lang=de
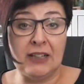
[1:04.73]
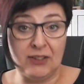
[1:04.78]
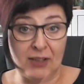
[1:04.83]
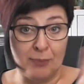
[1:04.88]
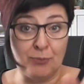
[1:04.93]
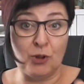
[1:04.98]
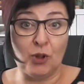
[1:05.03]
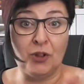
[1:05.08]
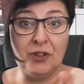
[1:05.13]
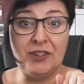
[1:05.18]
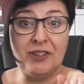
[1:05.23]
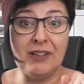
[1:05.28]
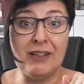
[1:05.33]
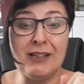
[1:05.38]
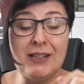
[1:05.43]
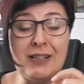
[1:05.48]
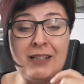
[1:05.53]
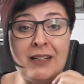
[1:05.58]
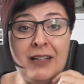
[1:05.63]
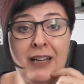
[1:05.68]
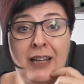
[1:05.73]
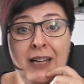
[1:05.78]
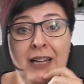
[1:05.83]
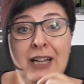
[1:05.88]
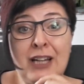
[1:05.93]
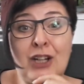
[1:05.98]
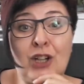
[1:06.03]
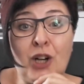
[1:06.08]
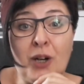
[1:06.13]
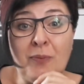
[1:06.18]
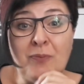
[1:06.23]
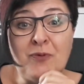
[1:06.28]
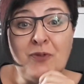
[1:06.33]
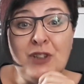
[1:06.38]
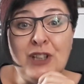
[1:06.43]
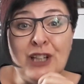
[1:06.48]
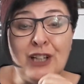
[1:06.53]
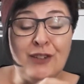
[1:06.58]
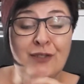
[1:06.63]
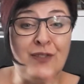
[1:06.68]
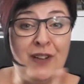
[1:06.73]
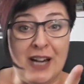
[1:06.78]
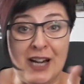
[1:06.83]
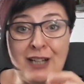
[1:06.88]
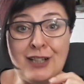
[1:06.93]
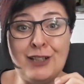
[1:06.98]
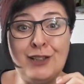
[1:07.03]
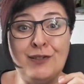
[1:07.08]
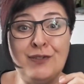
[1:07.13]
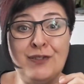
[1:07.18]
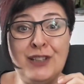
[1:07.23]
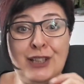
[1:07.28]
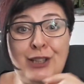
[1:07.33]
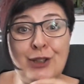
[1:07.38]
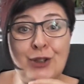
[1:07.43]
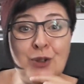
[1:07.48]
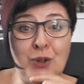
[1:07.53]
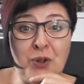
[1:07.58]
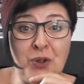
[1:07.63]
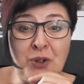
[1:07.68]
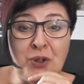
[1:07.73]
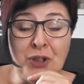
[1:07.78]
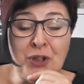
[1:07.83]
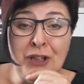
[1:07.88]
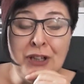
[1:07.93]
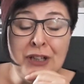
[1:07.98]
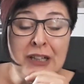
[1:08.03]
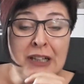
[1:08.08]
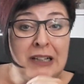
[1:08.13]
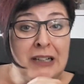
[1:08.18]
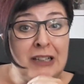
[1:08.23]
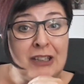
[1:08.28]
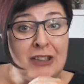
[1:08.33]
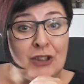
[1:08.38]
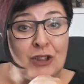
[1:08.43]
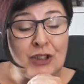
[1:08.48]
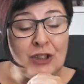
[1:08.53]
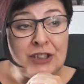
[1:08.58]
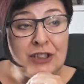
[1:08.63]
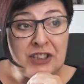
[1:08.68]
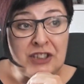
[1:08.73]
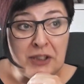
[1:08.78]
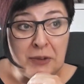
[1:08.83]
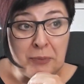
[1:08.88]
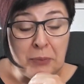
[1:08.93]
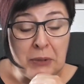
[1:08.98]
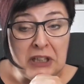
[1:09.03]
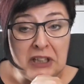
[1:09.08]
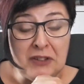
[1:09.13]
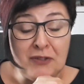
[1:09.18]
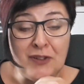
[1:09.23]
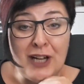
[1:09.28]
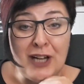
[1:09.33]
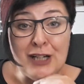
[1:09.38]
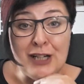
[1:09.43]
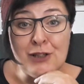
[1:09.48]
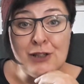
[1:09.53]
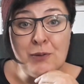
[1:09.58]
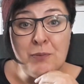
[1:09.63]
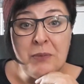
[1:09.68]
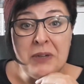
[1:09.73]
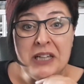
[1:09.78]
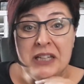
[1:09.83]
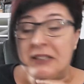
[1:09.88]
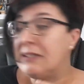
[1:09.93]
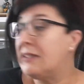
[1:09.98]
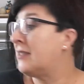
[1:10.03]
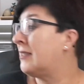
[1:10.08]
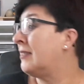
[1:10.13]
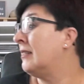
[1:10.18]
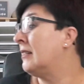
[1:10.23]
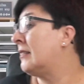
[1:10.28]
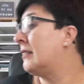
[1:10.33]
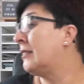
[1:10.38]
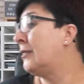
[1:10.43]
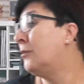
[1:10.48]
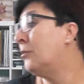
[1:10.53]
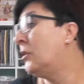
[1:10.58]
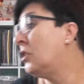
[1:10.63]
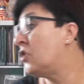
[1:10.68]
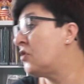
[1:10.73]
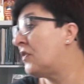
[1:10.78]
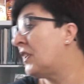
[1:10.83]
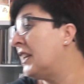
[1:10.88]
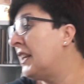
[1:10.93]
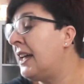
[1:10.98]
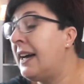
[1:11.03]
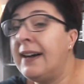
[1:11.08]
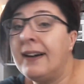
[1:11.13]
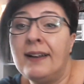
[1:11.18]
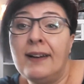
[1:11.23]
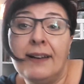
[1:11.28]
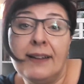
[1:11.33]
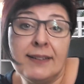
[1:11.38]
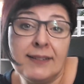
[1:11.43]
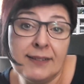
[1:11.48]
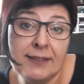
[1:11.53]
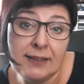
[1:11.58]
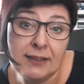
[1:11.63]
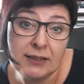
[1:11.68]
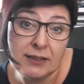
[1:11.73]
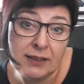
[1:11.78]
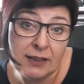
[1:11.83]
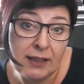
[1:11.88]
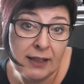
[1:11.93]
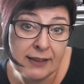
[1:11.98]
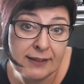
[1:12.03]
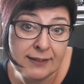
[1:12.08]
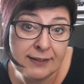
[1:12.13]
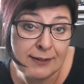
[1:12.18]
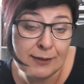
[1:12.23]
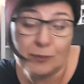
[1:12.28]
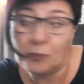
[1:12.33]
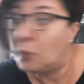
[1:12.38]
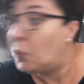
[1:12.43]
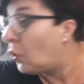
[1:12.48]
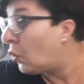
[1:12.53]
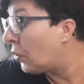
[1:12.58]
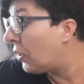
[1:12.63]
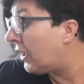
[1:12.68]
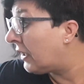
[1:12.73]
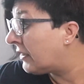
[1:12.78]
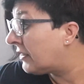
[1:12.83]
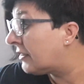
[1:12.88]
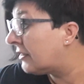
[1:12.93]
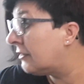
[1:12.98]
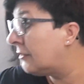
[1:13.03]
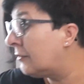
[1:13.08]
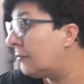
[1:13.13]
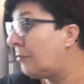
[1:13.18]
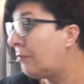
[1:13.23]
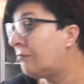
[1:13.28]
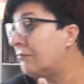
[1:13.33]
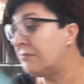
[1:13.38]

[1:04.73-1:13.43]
also am Sonntag, kommt wieder ein Werke-Video Ne, ich habe meine Werkelmädels ja ziemlich vernachlässigt die letzten Monate.